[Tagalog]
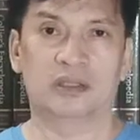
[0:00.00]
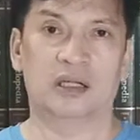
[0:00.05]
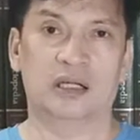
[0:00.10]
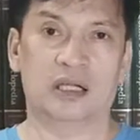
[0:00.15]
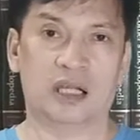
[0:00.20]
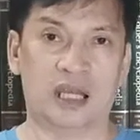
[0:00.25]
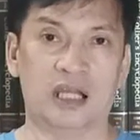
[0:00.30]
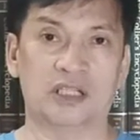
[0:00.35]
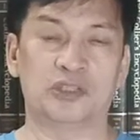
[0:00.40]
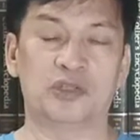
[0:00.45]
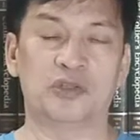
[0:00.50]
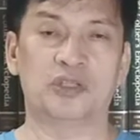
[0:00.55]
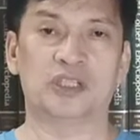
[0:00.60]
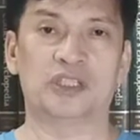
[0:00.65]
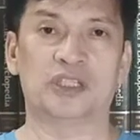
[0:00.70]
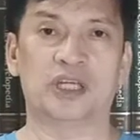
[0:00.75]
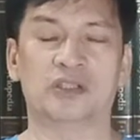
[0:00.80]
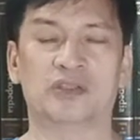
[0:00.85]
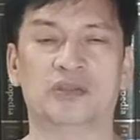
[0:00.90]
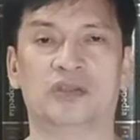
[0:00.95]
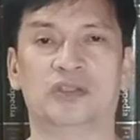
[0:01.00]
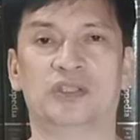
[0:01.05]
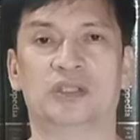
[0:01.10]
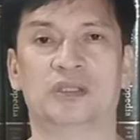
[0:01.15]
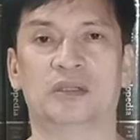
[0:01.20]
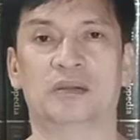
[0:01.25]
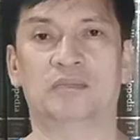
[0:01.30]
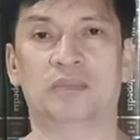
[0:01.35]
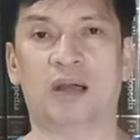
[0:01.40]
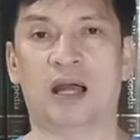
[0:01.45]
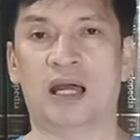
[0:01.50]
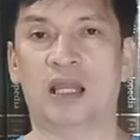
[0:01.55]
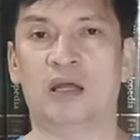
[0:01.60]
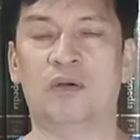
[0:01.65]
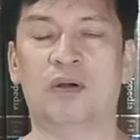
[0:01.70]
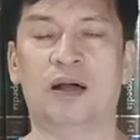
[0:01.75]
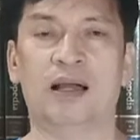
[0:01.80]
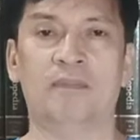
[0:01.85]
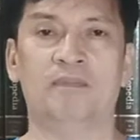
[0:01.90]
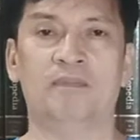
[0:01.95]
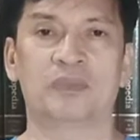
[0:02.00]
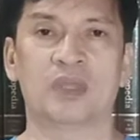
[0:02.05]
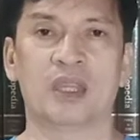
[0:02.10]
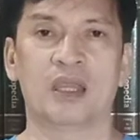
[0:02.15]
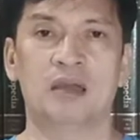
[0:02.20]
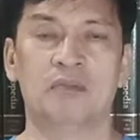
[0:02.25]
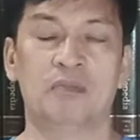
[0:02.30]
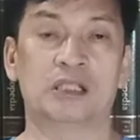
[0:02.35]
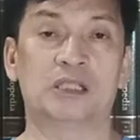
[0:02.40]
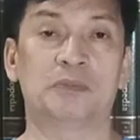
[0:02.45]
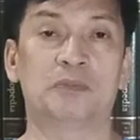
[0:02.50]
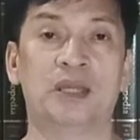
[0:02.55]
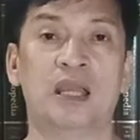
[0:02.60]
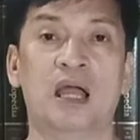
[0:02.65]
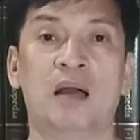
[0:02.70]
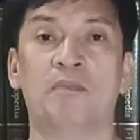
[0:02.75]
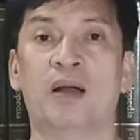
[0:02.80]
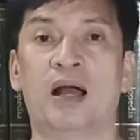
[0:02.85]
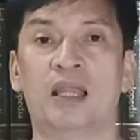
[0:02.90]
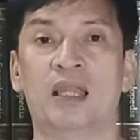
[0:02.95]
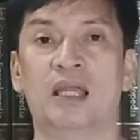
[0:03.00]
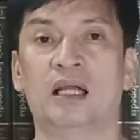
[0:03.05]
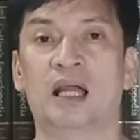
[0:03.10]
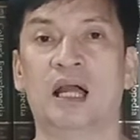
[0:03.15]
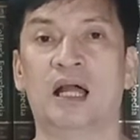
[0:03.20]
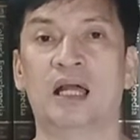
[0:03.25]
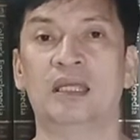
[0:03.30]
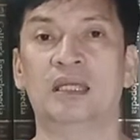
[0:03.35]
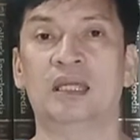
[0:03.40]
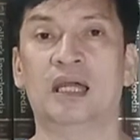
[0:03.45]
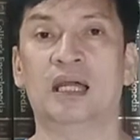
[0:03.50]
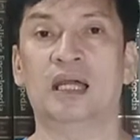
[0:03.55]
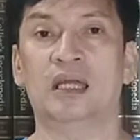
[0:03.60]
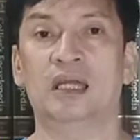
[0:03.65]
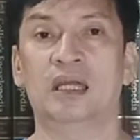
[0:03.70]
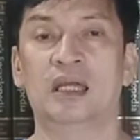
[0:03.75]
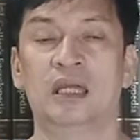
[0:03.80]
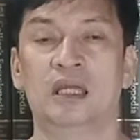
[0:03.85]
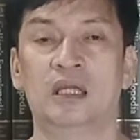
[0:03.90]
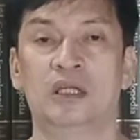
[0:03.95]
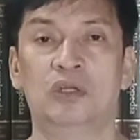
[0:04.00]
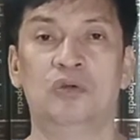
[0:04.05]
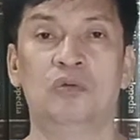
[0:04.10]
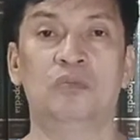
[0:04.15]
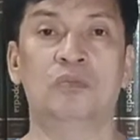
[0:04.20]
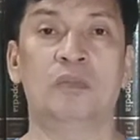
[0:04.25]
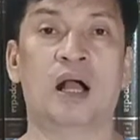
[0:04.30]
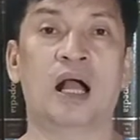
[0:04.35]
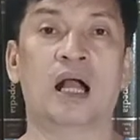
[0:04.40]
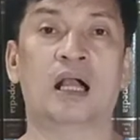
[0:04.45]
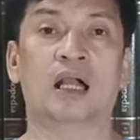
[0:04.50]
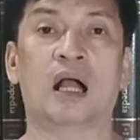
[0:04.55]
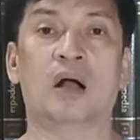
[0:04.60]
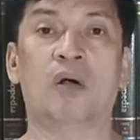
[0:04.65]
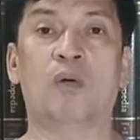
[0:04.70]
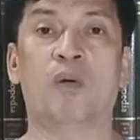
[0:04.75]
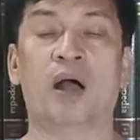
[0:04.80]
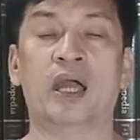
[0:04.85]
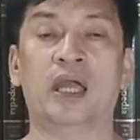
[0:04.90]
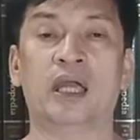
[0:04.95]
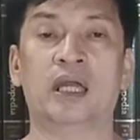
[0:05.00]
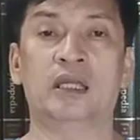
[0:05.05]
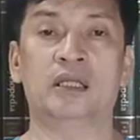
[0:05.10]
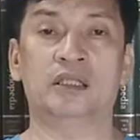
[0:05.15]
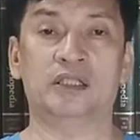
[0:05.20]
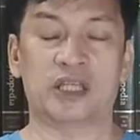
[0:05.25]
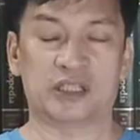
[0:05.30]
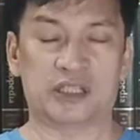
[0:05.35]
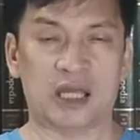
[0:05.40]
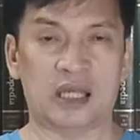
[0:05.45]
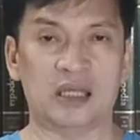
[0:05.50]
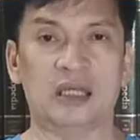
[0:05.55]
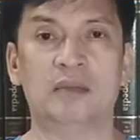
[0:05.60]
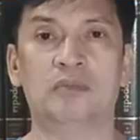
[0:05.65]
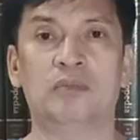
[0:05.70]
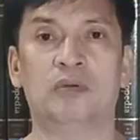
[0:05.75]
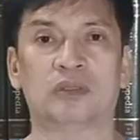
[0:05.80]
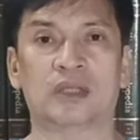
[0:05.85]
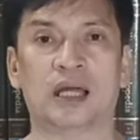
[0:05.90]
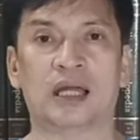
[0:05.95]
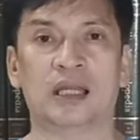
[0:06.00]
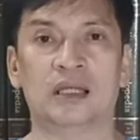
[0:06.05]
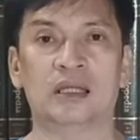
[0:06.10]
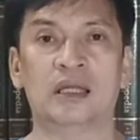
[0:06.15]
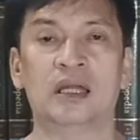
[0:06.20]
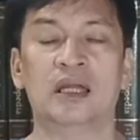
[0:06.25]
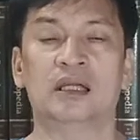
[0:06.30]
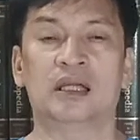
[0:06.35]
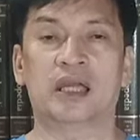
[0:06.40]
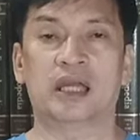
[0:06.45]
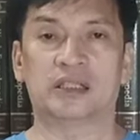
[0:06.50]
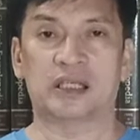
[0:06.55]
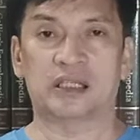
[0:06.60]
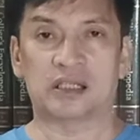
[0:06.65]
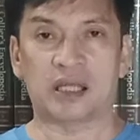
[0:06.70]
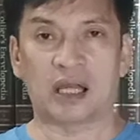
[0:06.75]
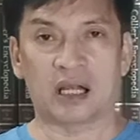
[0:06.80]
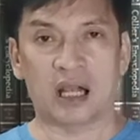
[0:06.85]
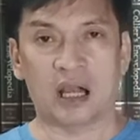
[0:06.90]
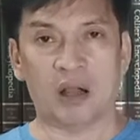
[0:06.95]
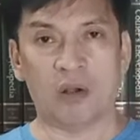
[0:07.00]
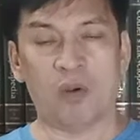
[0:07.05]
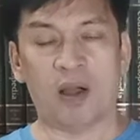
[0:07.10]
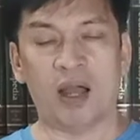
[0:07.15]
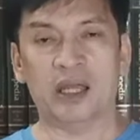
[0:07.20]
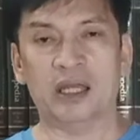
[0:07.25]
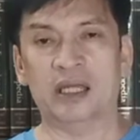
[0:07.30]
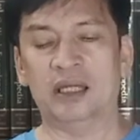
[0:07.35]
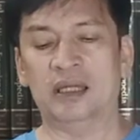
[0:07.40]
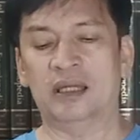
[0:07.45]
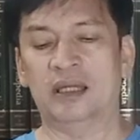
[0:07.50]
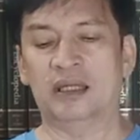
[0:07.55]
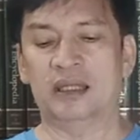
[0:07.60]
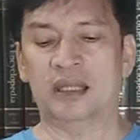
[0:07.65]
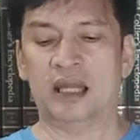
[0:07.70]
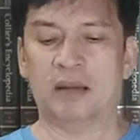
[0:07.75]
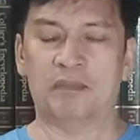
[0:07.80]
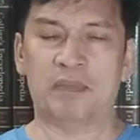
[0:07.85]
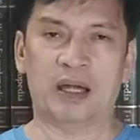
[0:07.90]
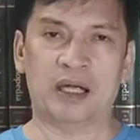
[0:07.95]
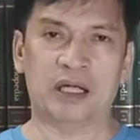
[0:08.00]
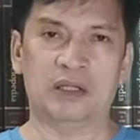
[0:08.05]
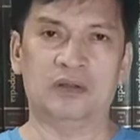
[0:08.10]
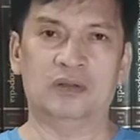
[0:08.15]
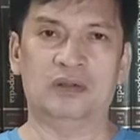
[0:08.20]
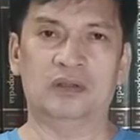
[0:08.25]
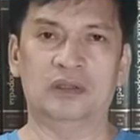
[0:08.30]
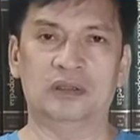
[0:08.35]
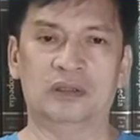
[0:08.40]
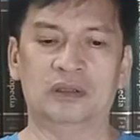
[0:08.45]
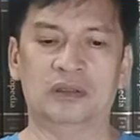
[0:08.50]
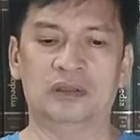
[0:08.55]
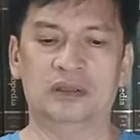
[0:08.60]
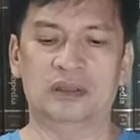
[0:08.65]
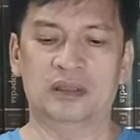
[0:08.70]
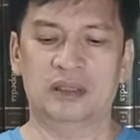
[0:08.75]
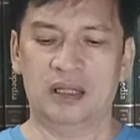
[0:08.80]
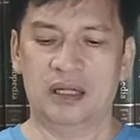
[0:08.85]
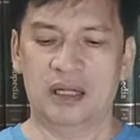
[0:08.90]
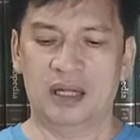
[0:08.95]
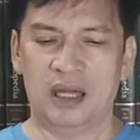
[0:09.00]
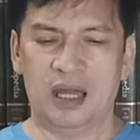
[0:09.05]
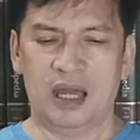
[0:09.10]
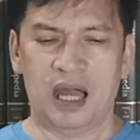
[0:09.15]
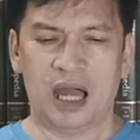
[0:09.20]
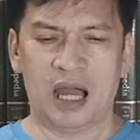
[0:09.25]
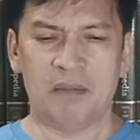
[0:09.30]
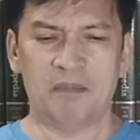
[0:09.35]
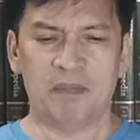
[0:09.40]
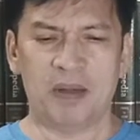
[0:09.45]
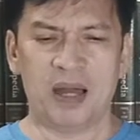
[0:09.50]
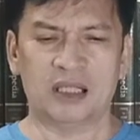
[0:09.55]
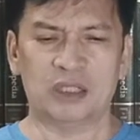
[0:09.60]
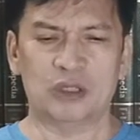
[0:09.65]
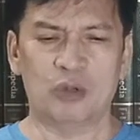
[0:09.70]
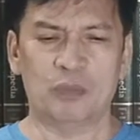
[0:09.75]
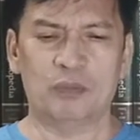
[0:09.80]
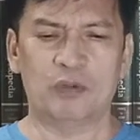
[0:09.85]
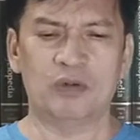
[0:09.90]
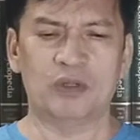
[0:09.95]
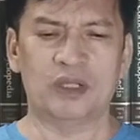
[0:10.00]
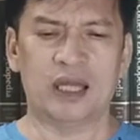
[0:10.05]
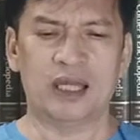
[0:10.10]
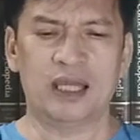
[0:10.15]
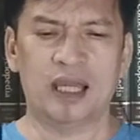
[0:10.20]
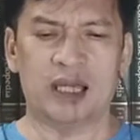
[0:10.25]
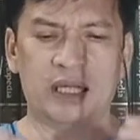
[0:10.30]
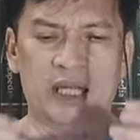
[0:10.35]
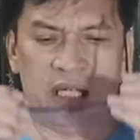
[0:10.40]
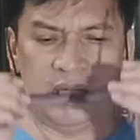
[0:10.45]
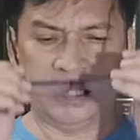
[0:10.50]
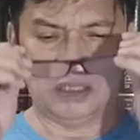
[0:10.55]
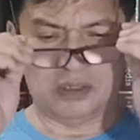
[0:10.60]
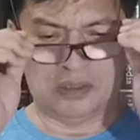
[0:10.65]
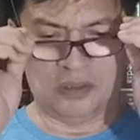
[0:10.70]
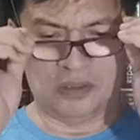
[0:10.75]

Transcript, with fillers: Relasyon niya sa Diyos. Pangalawa, mas pinapahalagahan niya yung mga gawain sa sanlibutan kaysa sa gawain ng Panginoon. Ang pangatlo pong dahilan ay ito.